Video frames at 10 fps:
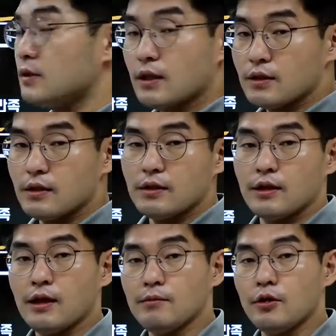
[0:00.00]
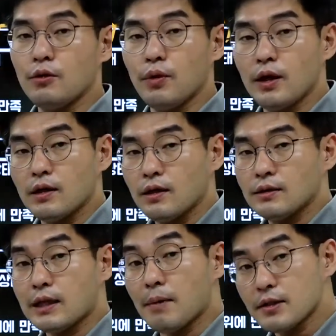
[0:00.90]
상태를 얘기하면 왜?
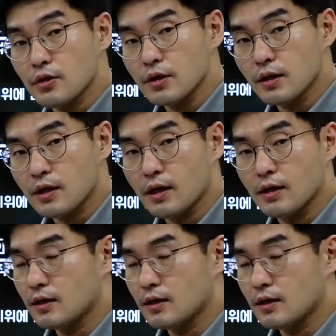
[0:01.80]
자발적이니까.